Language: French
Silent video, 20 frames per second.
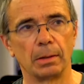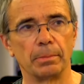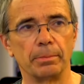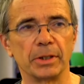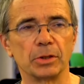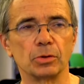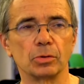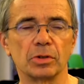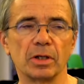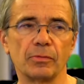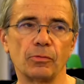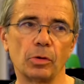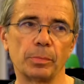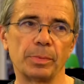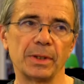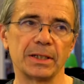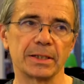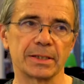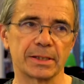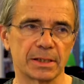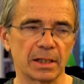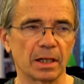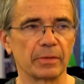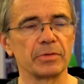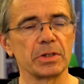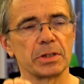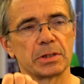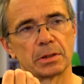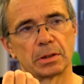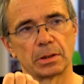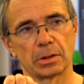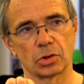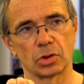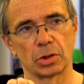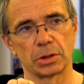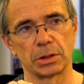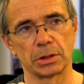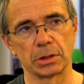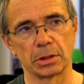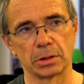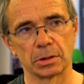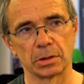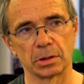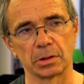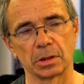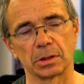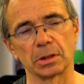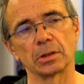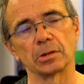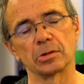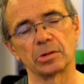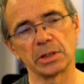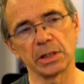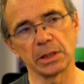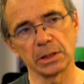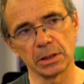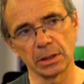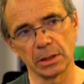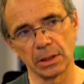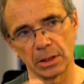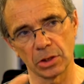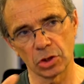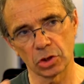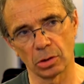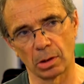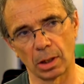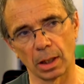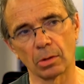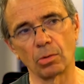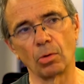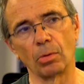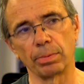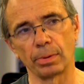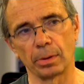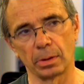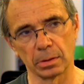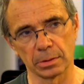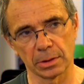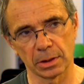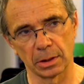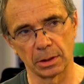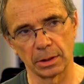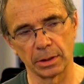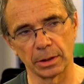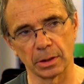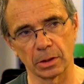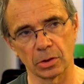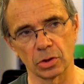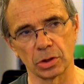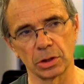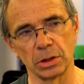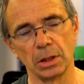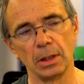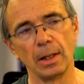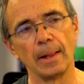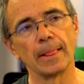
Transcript: mais de développer les services énergétiques, c'est-à-dire d'aider les gens à comprendre ce qu'est l'énergie,